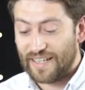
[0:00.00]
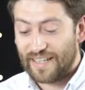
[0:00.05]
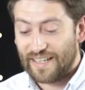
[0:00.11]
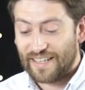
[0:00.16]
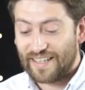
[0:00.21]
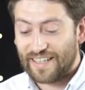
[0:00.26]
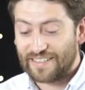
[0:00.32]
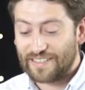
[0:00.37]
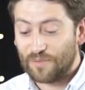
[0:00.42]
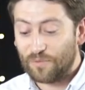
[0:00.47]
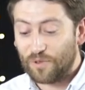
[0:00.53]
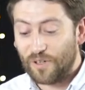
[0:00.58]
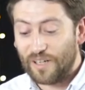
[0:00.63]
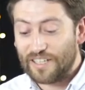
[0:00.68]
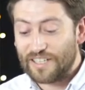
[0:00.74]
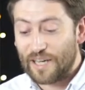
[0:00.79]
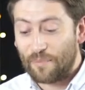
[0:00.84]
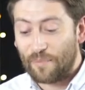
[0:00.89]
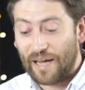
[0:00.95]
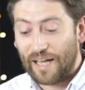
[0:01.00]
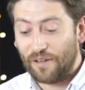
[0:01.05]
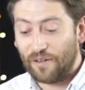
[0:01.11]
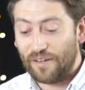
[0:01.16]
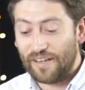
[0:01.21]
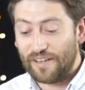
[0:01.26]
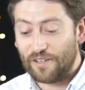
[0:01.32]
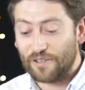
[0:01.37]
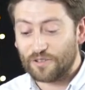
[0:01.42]
que aceptó el llamado
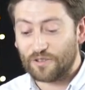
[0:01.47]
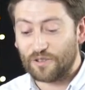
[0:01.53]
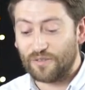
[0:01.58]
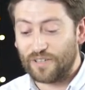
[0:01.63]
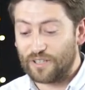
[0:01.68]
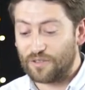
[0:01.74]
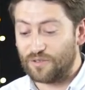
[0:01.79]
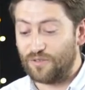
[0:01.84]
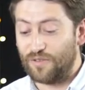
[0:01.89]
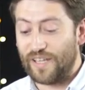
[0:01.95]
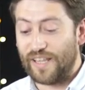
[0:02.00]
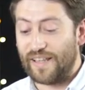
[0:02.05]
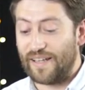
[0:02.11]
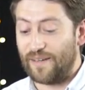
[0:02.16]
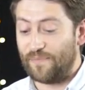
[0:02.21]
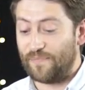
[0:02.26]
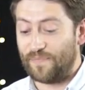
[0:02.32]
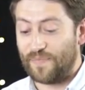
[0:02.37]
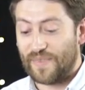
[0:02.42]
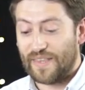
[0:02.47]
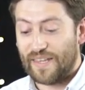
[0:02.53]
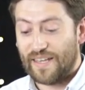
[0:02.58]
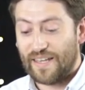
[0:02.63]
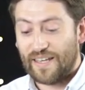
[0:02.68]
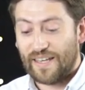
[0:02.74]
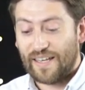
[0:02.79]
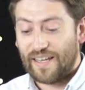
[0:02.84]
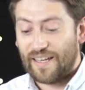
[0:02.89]
de Dios sobre su vida.
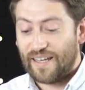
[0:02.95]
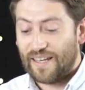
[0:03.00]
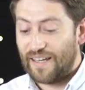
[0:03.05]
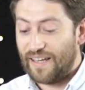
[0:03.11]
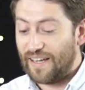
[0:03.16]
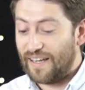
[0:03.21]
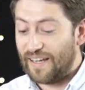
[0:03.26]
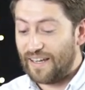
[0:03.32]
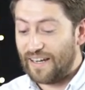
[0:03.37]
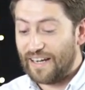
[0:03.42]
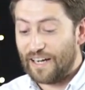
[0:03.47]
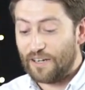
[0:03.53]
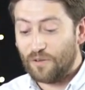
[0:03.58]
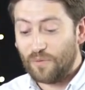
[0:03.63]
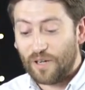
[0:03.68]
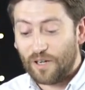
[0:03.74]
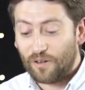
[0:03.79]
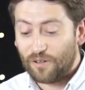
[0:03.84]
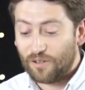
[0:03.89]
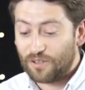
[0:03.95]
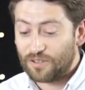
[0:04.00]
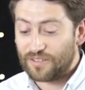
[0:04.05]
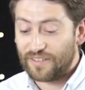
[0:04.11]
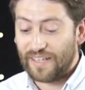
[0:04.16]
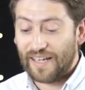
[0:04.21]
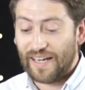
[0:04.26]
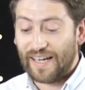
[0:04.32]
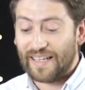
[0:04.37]
Eh, la número
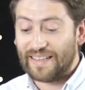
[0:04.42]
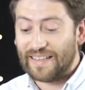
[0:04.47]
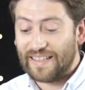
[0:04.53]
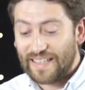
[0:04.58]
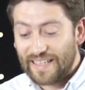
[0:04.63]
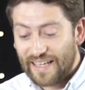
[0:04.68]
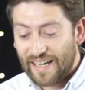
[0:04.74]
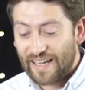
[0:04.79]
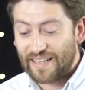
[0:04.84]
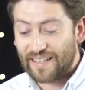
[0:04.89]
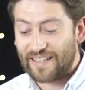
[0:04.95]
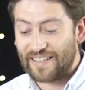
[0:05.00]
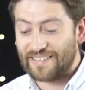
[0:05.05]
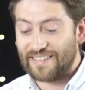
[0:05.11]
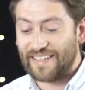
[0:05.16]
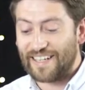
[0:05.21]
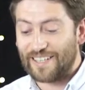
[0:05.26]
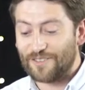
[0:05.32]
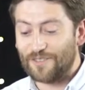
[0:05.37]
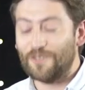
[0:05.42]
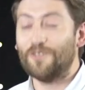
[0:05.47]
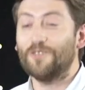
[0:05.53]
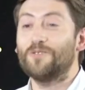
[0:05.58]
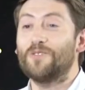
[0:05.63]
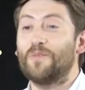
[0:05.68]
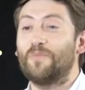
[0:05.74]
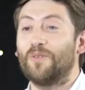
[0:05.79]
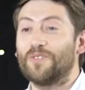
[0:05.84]
dos era el día que se casó
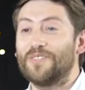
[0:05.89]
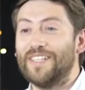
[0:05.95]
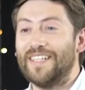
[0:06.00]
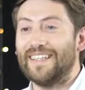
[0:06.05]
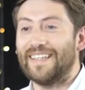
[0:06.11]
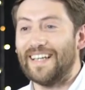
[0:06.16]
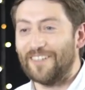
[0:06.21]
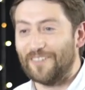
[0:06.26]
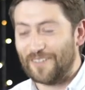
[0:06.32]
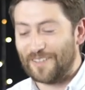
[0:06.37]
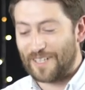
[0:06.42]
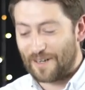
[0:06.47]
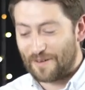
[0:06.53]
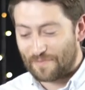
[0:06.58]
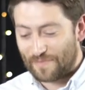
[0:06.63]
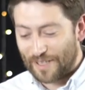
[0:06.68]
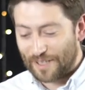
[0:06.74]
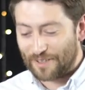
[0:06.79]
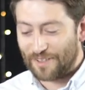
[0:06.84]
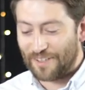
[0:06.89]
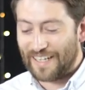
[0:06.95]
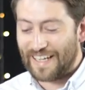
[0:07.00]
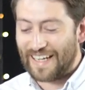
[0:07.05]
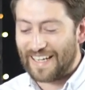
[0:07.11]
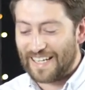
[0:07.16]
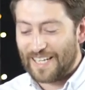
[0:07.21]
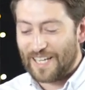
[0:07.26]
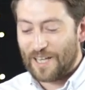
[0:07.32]
con su esposita, nuestra
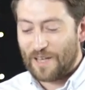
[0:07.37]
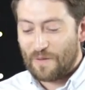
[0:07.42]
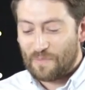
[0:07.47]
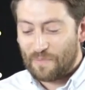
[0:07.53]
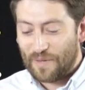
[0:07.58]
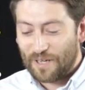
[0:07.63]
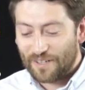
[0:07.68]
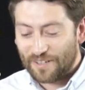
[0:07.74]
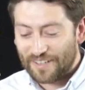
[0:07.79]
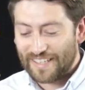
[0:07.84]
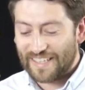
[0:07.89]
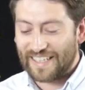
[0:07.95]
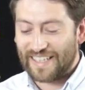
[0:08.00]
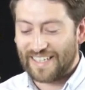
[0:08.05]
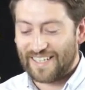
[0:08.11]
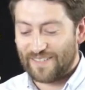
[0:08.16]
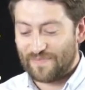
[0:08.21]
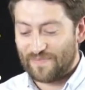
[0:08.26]
pastora Verónica.